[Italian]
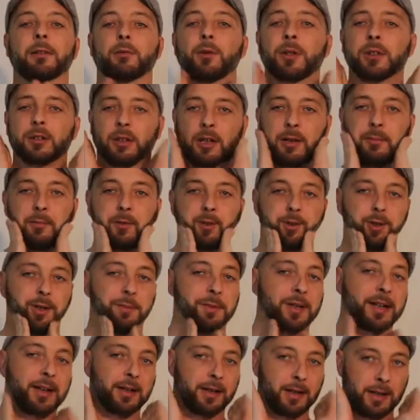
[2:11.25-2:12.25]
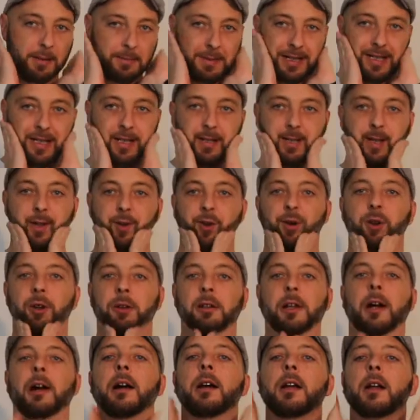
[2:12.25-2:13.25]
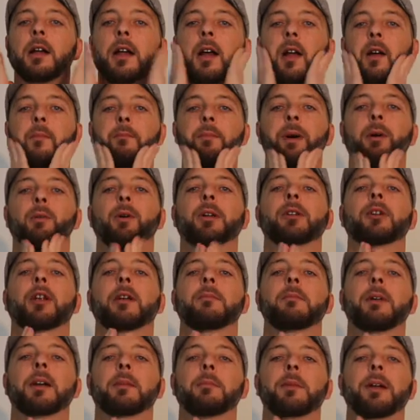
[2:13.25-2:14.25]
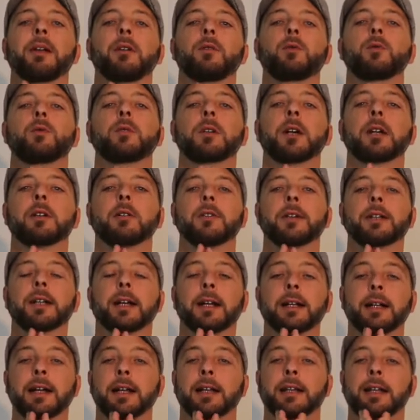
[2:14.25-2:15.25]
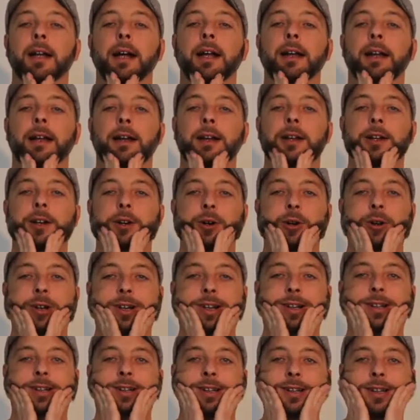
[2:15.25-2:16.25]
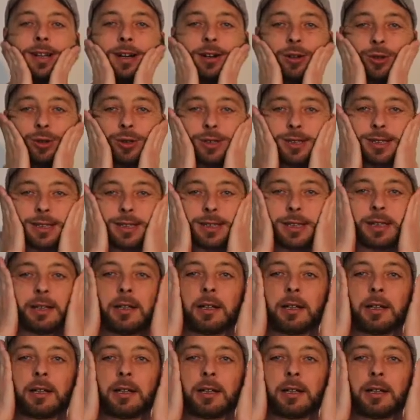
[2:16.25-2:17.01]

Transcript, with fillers: Quando la, la, mia è abbastanza corta, ma quando la barba è lunga dovete anche andare con le dita così